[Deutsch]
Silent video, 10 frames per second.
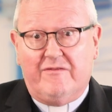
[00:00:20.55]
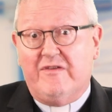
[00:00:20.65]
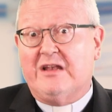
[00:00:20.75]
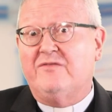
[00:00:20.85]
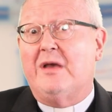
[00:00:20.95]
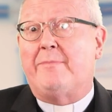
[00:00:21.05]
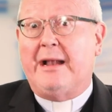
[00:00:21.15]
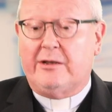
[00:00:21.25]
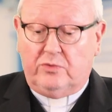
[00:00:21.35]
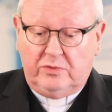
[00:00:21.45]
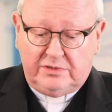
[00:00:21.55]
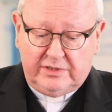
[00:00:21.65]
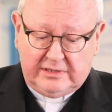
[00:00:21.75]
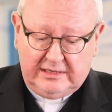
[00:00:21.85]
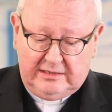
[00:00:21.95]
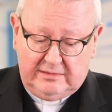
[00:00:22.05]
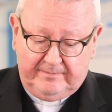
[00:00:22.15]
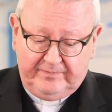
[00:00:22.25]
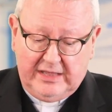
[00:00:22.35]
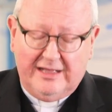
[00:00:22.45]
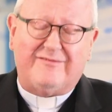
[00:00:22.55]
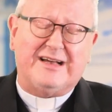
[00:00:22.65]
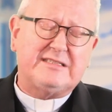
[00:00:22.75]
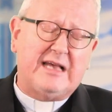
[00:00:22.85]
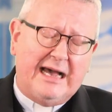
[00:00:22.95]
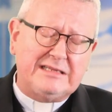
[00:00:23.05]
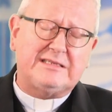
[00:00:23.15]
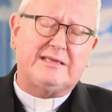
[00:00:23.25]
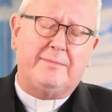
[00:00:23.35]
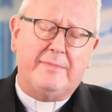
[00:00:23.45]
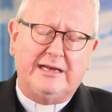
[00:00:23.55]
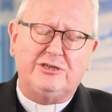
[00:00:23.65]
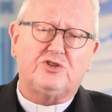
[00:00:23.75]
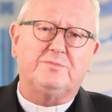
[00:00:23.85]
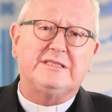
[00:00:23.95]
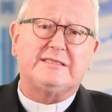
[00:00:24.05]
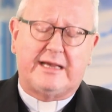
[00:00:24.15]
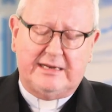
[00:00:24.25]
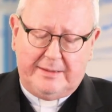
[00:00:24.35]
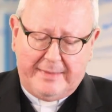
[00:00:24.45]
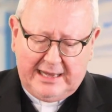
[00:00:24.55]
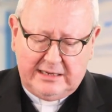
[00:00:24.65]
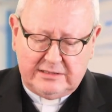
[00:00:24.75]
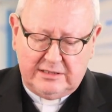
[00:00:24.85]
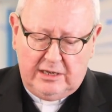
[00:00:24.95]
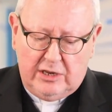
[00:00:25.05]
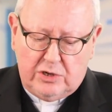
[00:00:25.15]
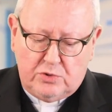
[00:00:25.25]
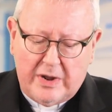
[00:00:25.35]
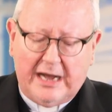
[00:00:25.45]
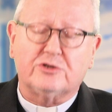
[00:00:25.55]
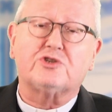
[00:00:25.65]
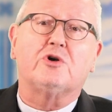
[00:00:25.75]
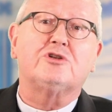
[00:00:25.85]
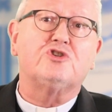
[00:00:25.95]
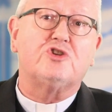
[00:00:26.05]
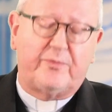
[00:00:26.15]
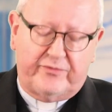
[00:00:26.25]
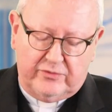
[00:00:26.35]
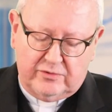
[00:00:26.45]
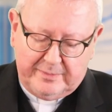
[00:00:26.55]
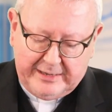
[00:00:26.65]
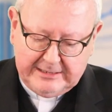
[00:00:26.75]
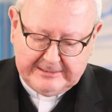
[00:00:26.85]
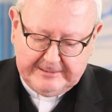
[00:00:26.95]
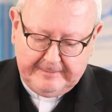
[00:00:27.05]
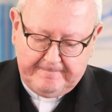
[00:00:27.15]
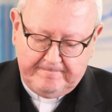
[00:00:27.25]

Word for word: Werden wir bald untergehen? Was hat der Mensch mit seiner Macht nur aus Gottes Schöpfung gemacht?